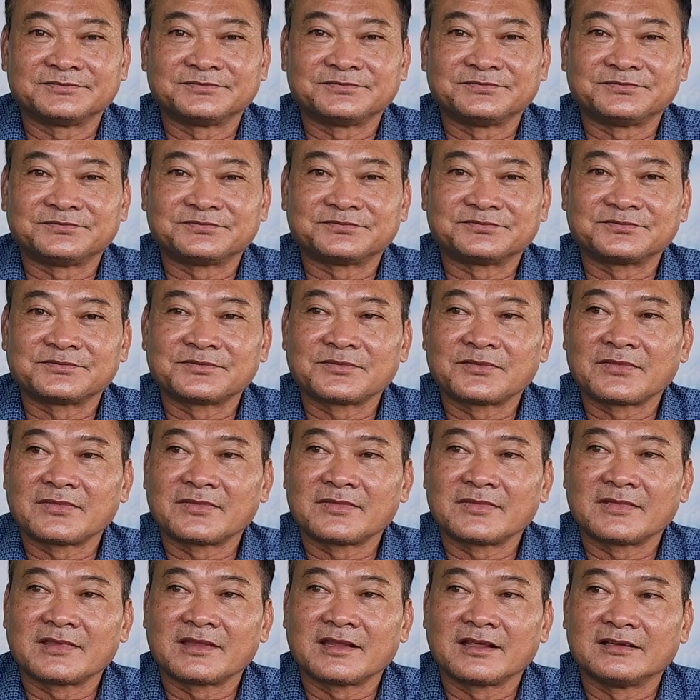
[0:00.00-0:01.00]
cái vấn đề ở đây
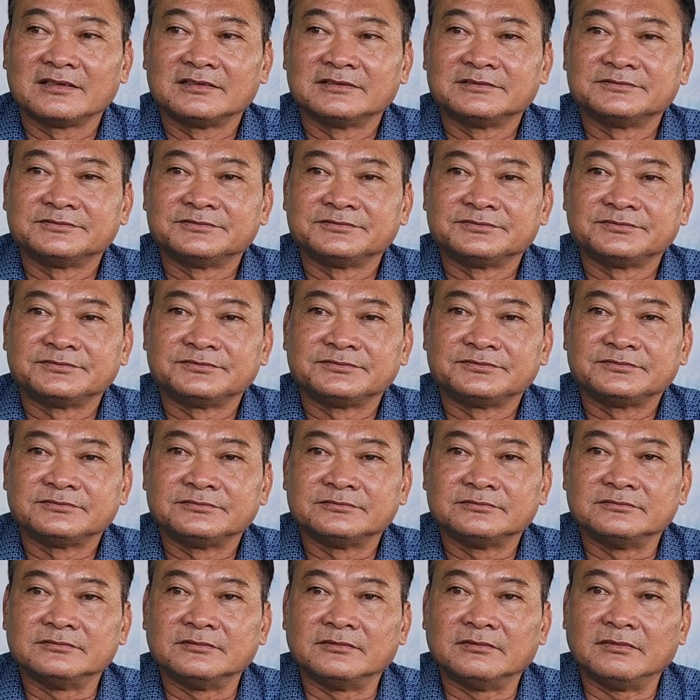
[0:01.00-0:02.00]
đó thì là
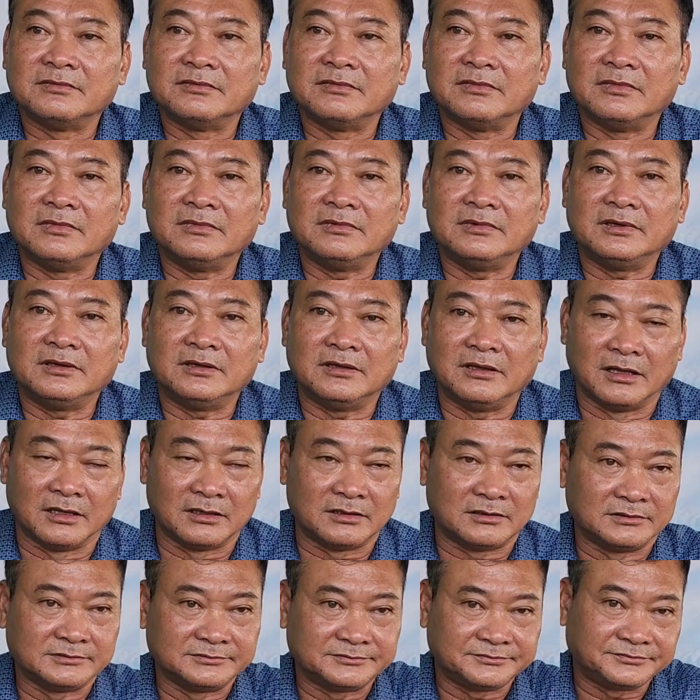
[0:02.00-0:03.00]
để cái
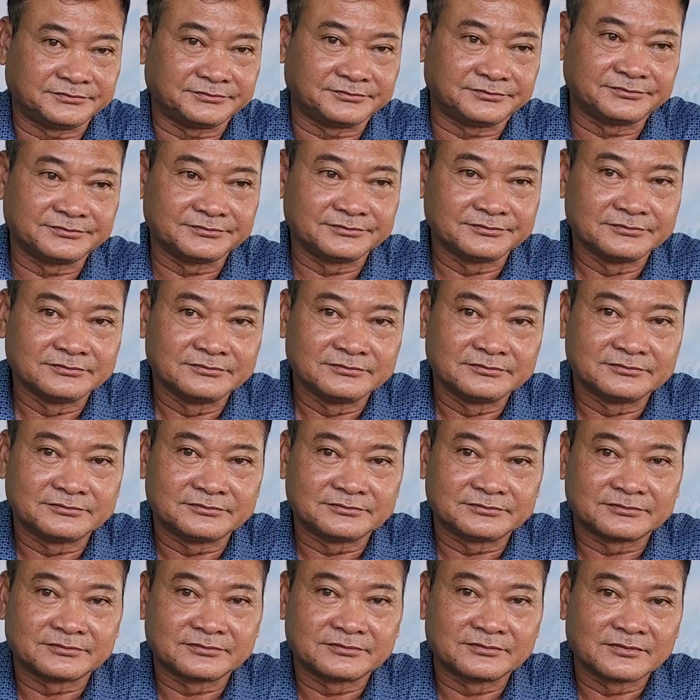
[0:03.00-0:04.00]
người đối phương của mình
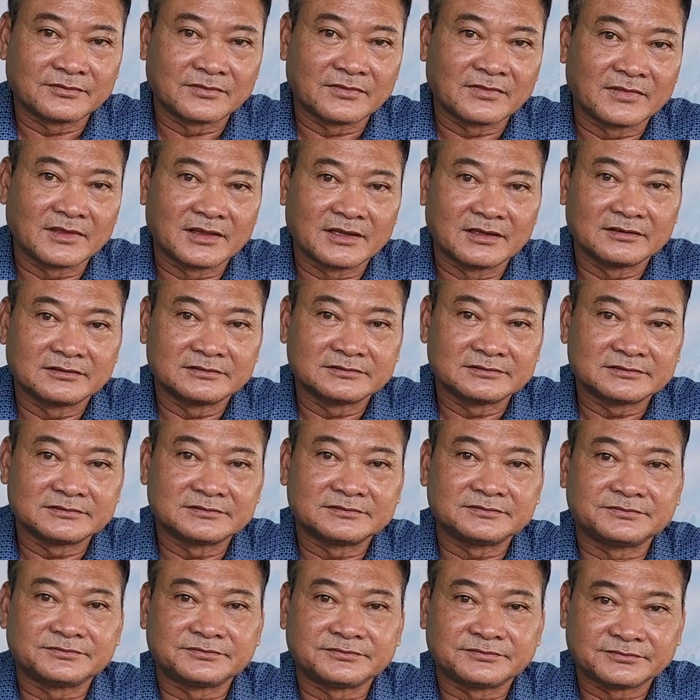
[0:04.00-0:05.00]
á thứ nhất là
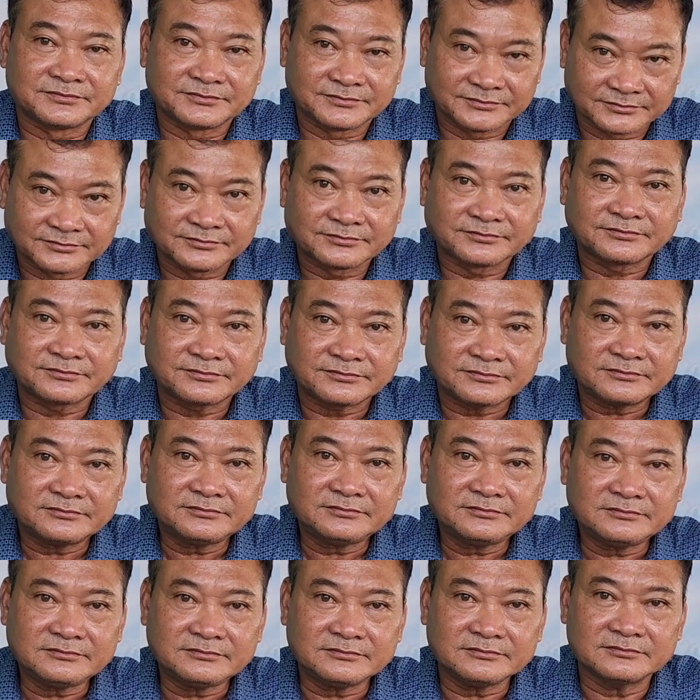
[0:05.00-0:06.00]
hiểu thứ
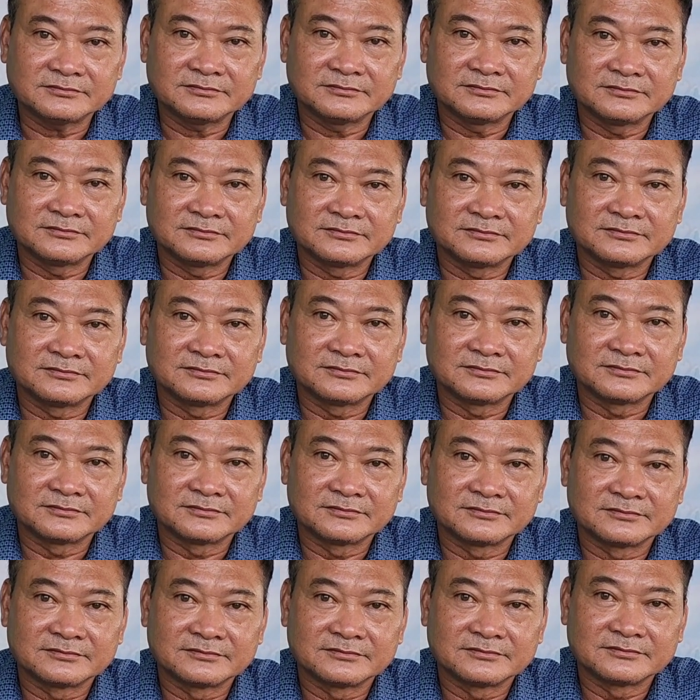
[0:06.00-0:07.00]
hai nữa là
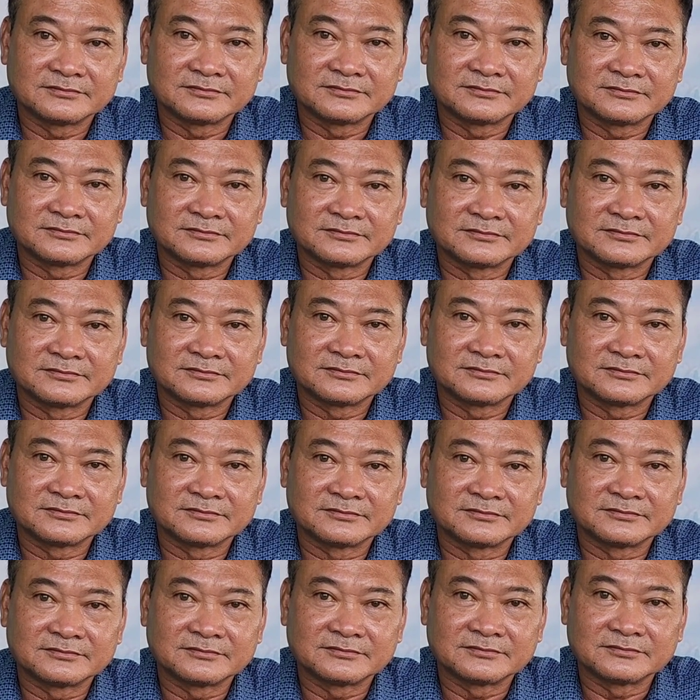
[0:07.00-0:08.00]
cái việc mà
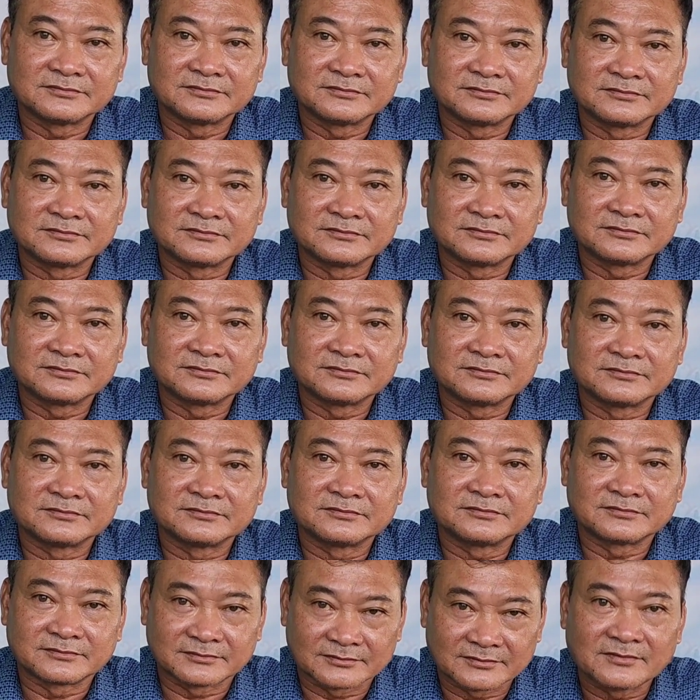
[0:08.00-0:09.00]
họ đang quan tâm
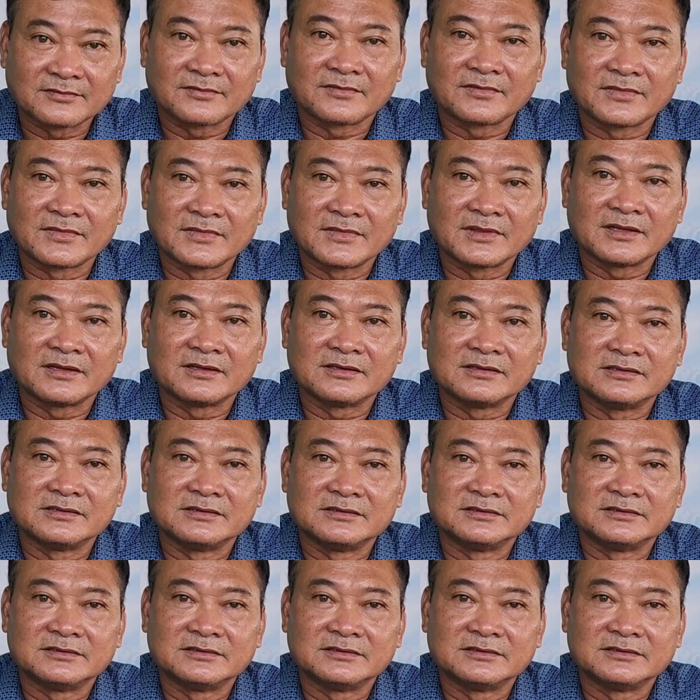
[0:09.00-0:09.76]
à,